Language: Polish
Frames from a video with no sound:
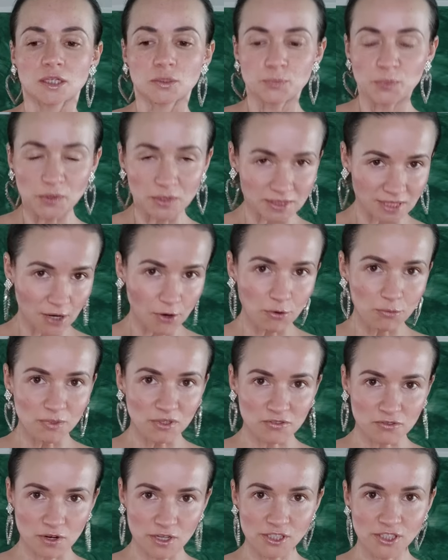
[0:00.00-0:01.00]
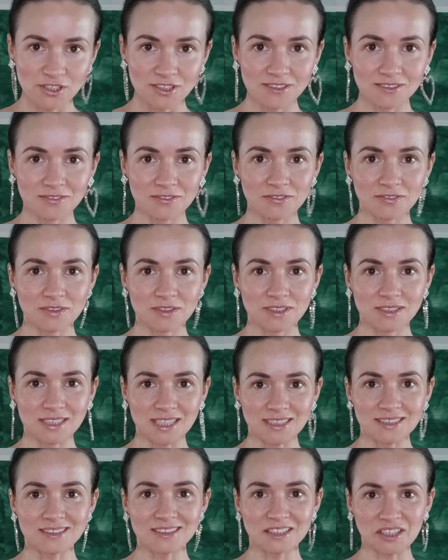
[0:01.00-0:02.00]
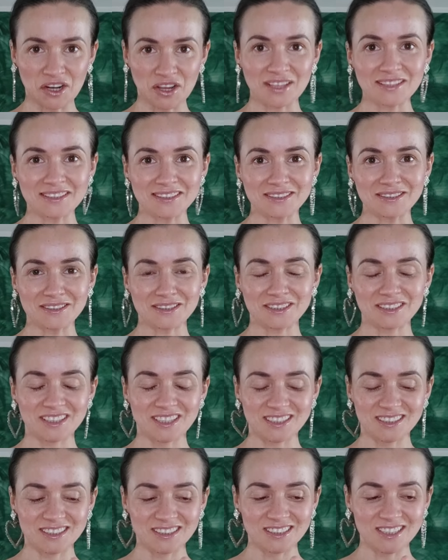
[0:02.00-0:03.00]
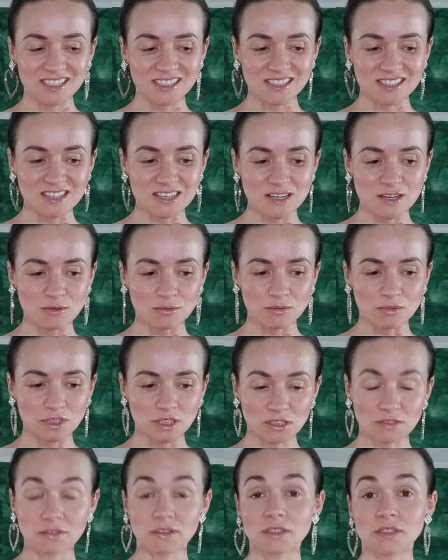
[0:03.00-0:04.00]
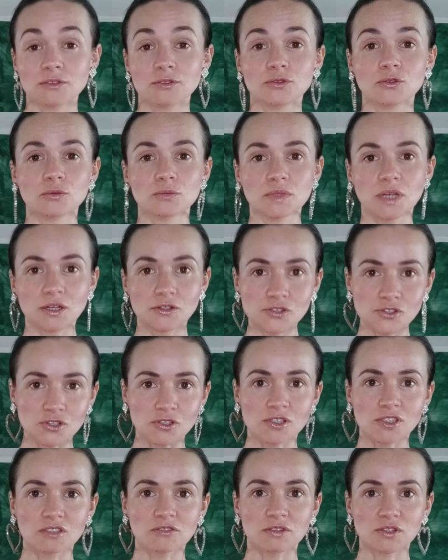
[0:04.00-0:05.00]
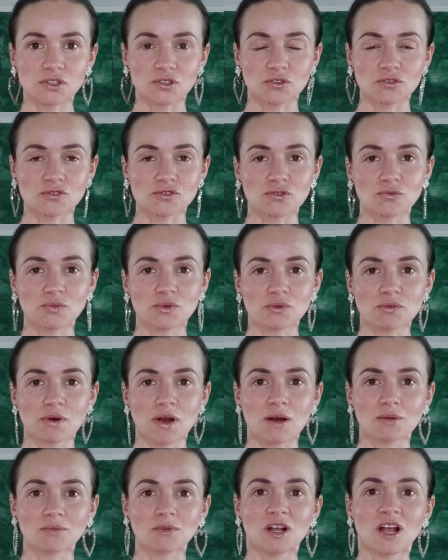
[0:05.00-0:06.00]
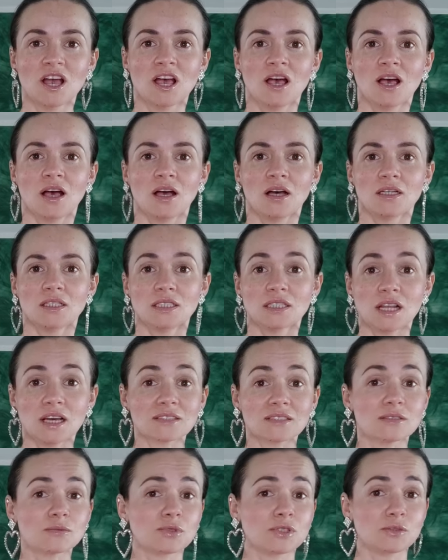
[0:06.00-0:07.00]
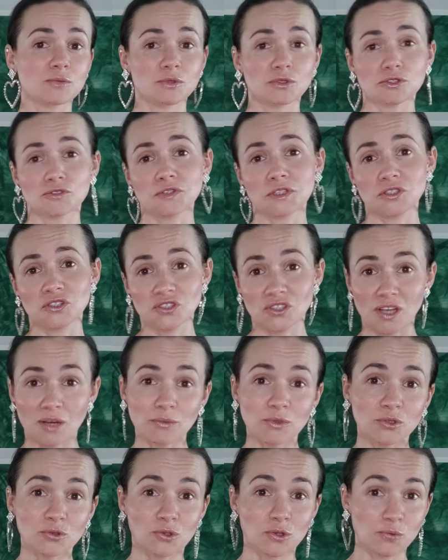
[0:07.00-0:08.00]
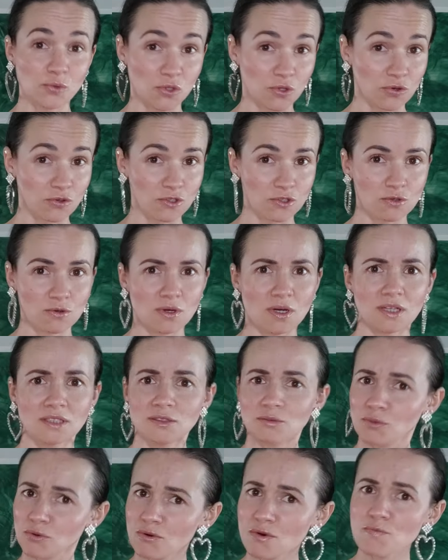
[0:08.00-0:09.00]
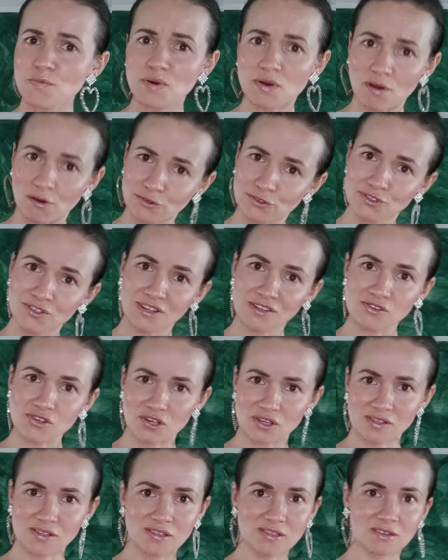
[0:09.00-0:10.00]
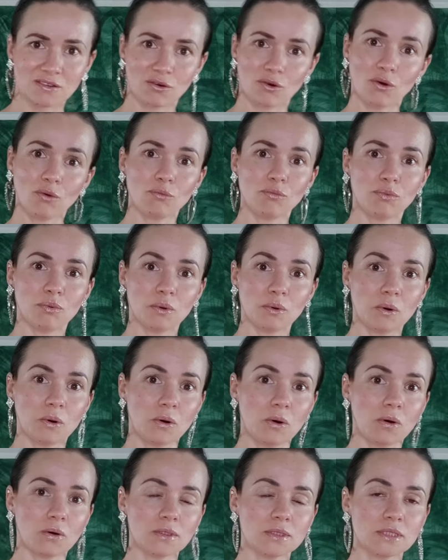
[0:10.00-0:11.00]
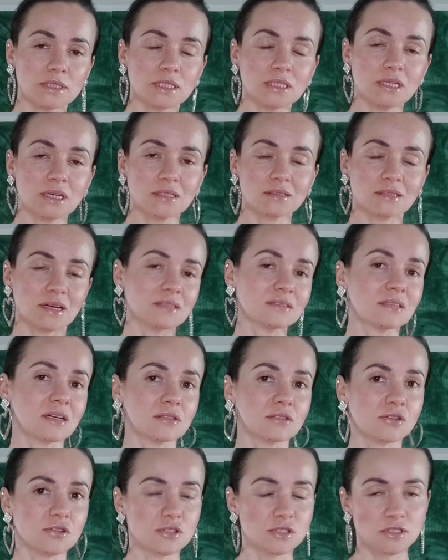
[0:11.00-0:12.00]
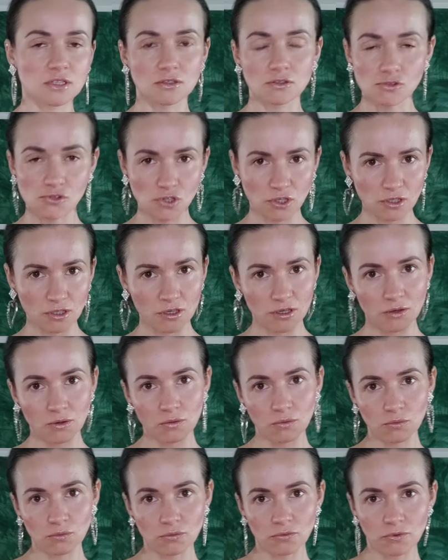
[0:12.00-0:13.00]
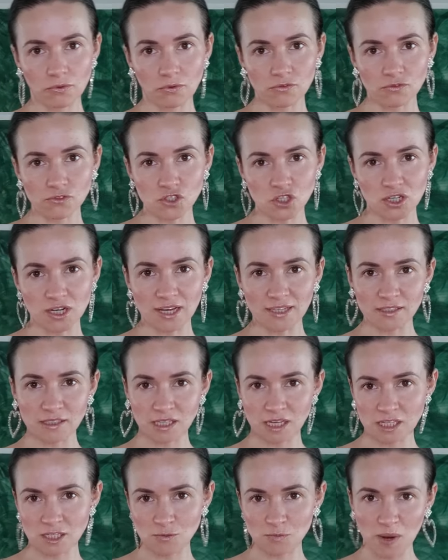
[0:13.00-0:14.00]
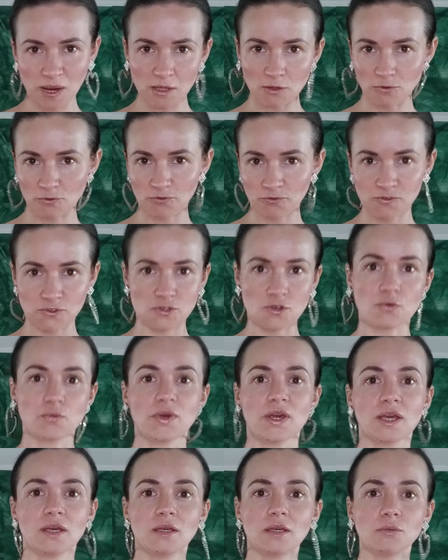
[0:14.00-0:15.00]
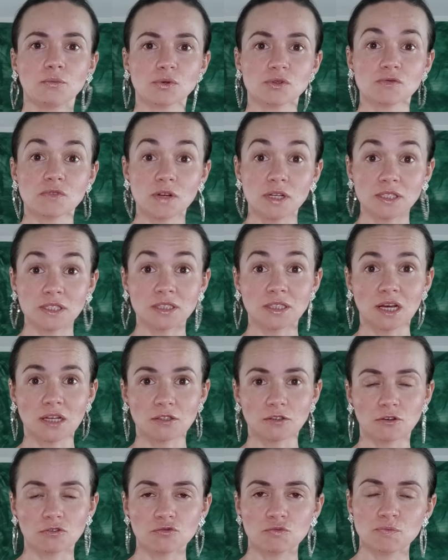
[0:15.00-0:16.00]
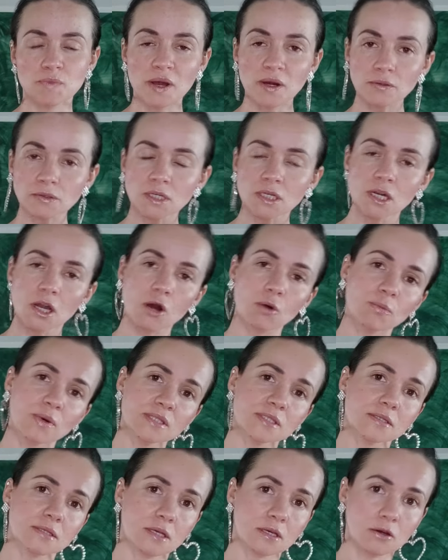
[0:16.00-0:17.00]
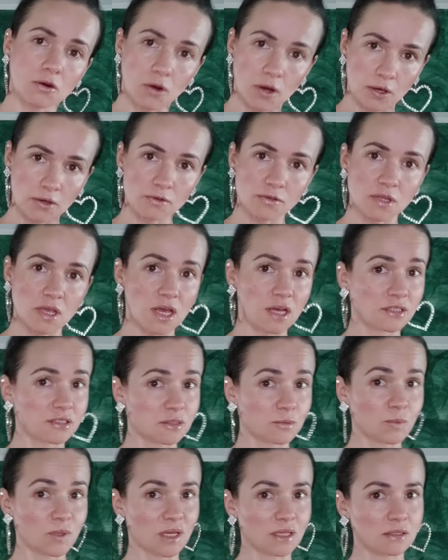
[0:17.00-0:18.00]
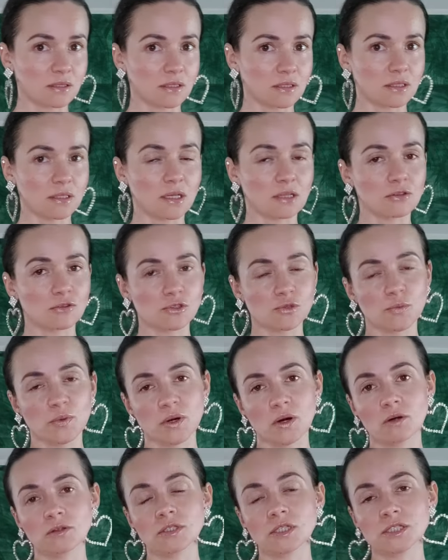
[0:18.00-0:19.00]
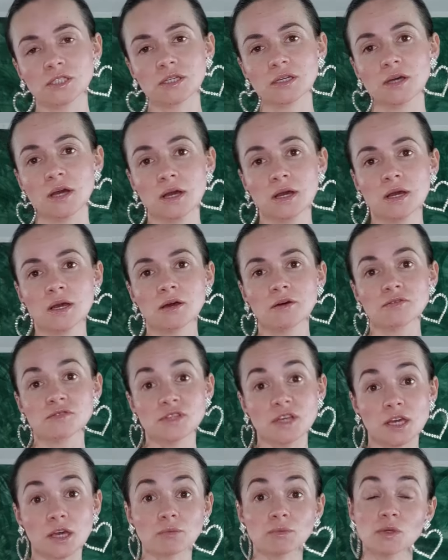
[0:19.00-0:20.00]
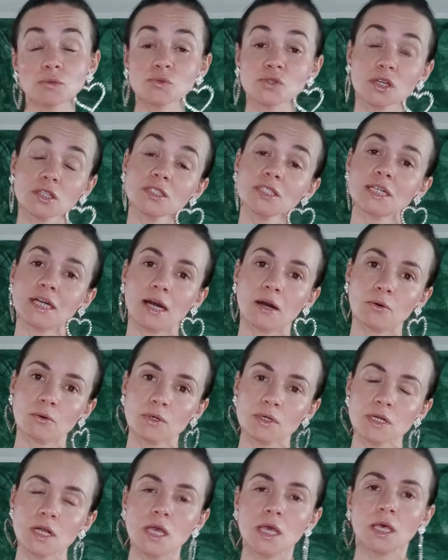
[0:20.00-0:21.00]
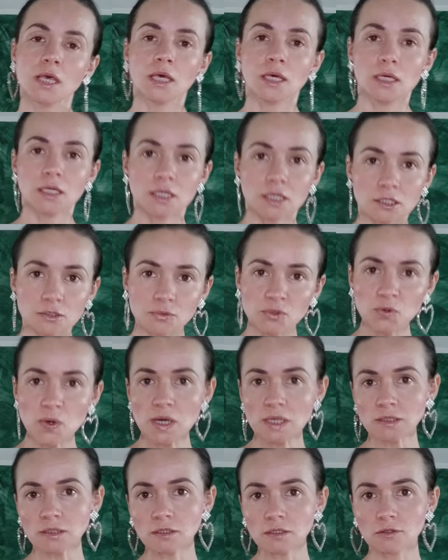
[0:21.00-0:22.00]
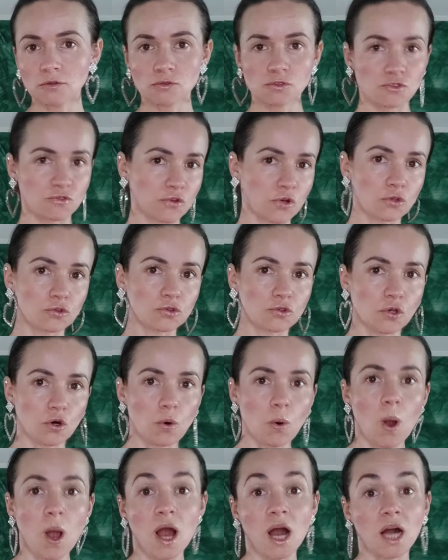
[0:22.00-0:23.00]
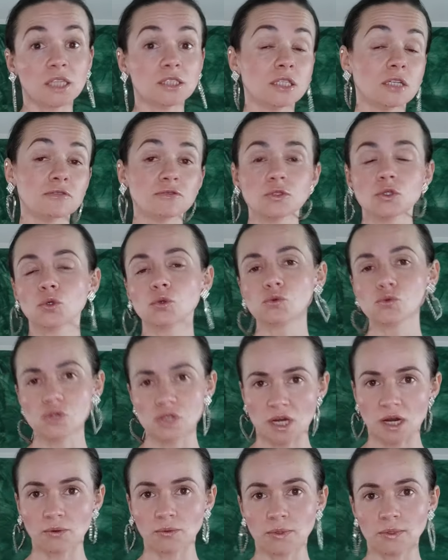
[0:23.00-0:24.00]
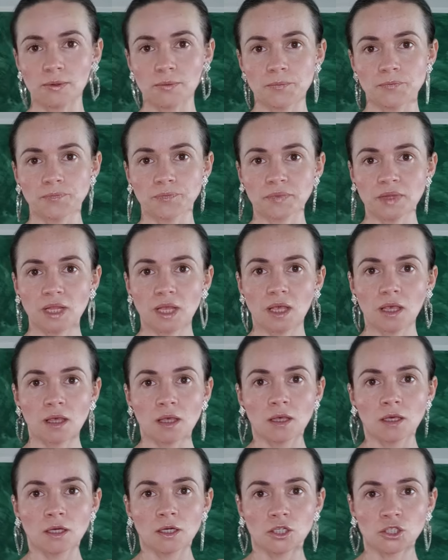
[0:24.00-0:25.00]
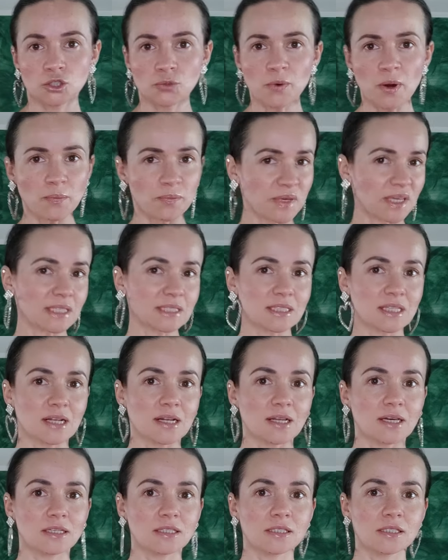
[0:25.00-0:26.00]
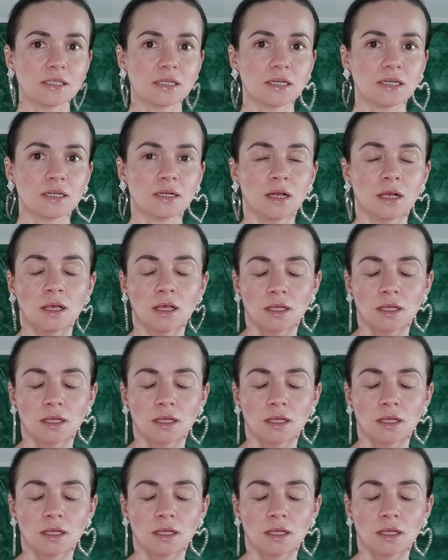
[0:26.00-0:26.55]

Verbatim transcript: I pognało mnie właśnie w ten trening. Jestem niezwykle dumna i szczęśliwa, że to zrobiłam. Razem z tymi doświadczeniami, które przychodziły, a nie były proste często, bo jednak tantra to jest zjednoczenie wszelakich aspektów w sobie i pozwolenie na to w pełnej, obecnej, kochającej akceptacji, na to, żeby one się wzajemnie przenikały i karmiły energią zwrotną, a nie wykluczały. I to była piękna lekcja